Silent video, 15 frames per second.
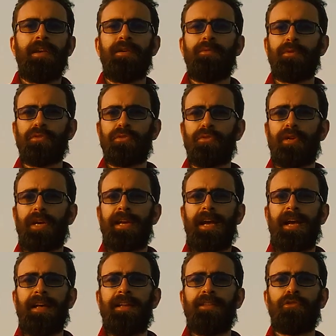In questo
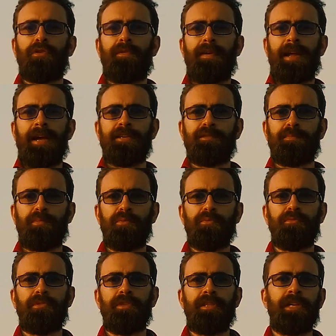canale troverai
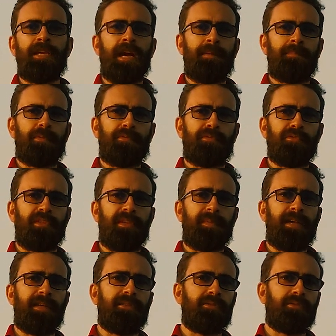spunti di
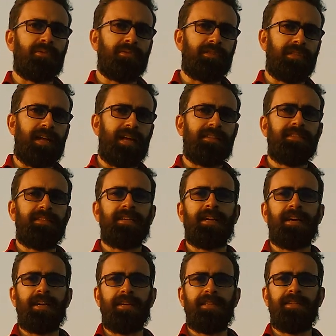approfondimento,
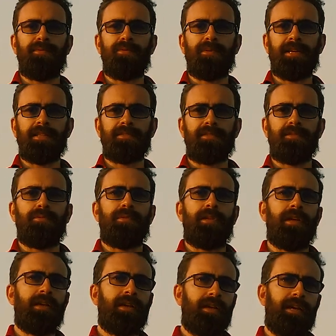didattica e
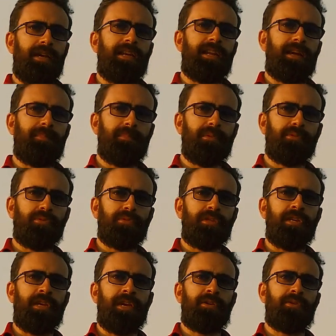divulgazione in ambito
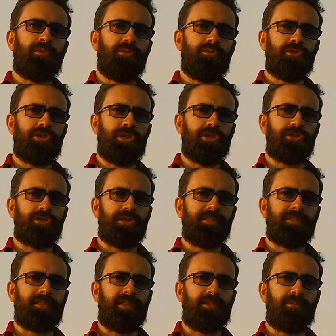di ecologia e
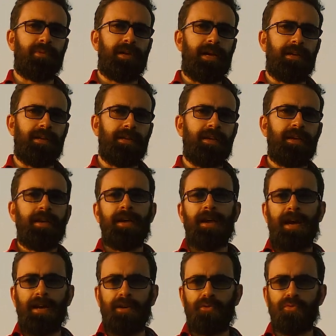scienze naturali,
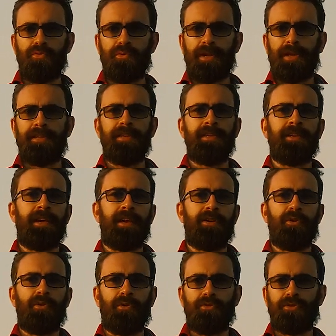a cura di
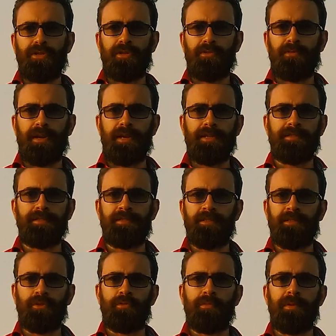ecologi
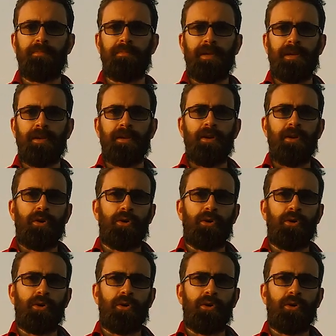naturalisti come me